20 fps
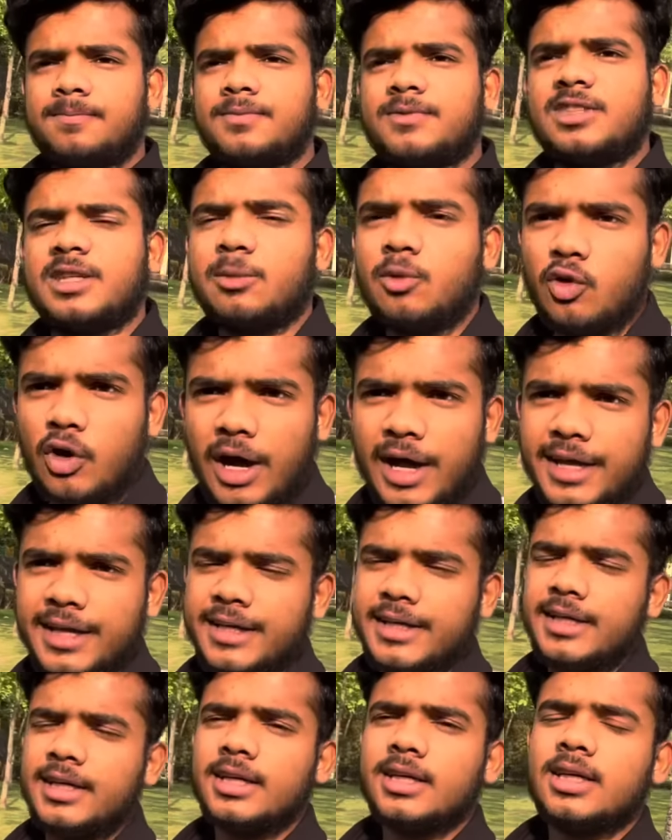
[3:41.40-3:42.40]
जब वो
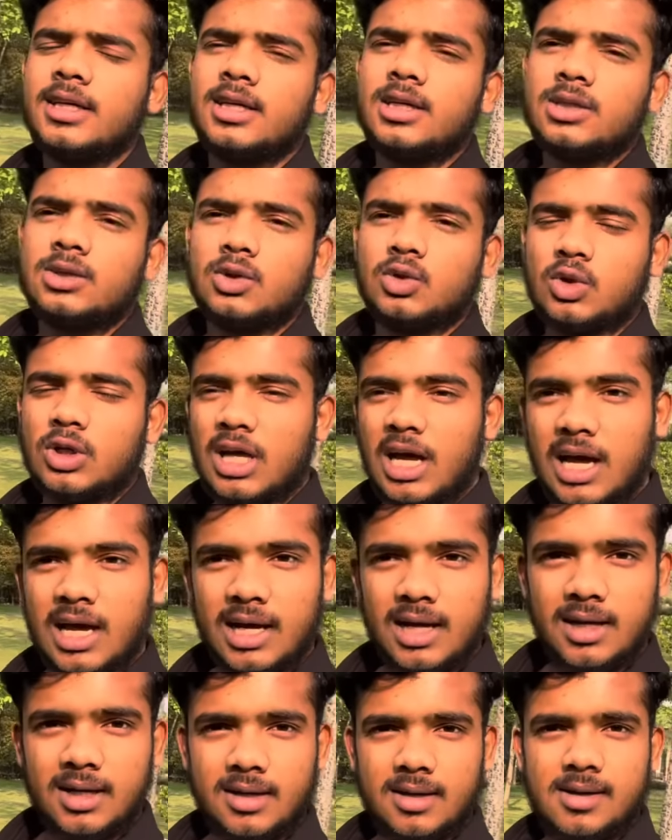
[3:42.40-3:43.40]
आएगी तो थोड़ा
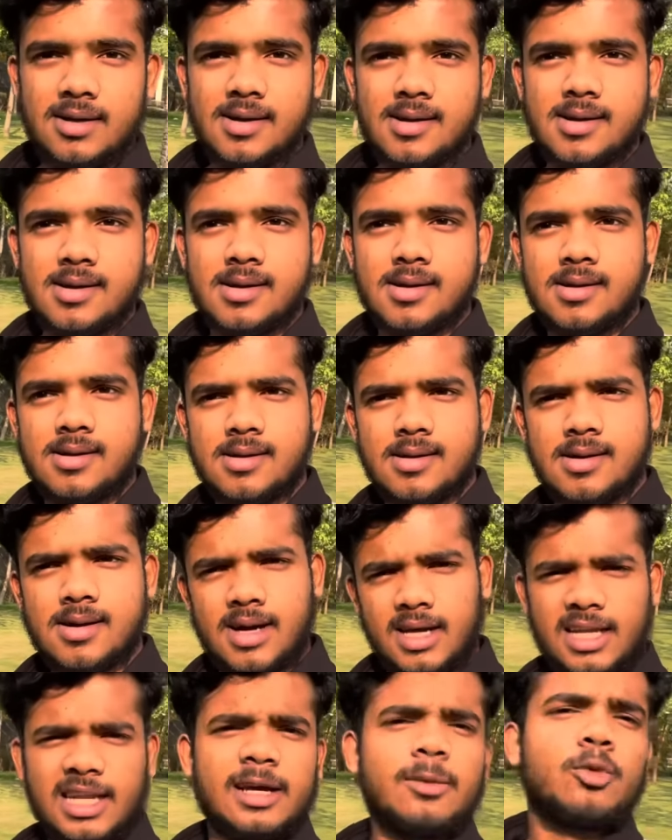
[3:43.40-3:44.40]

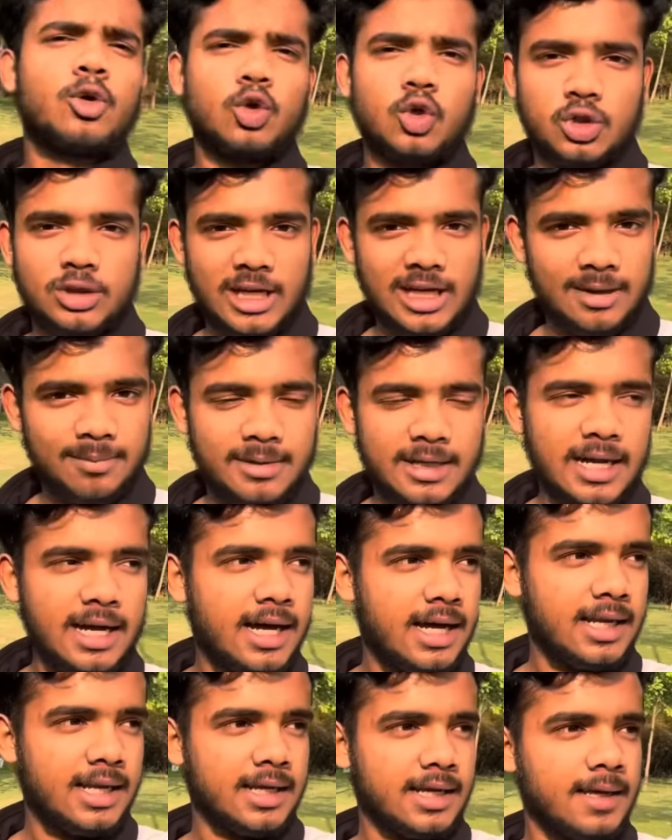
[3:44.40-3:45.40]
अलग मूड हो जाएगा मेरा
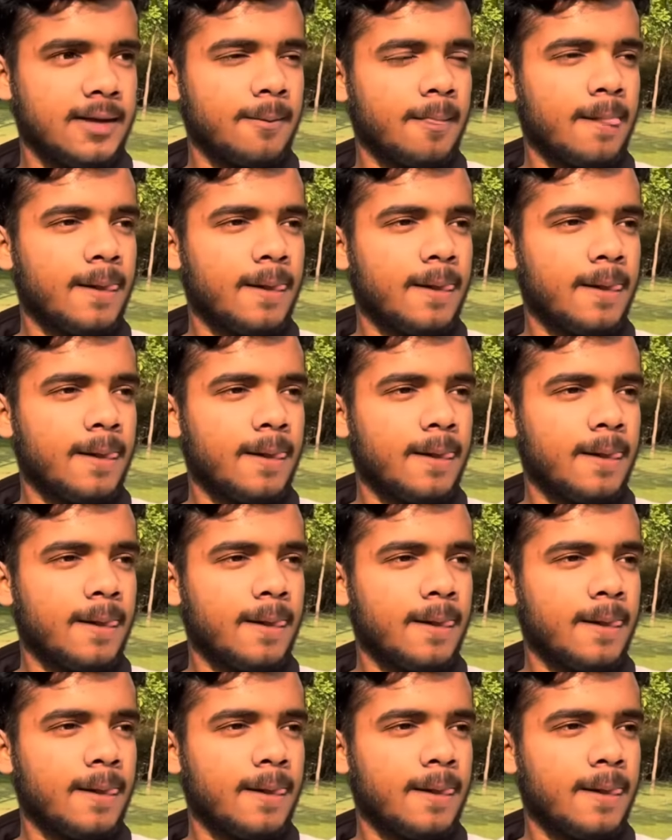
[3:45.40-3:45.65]
हालांकि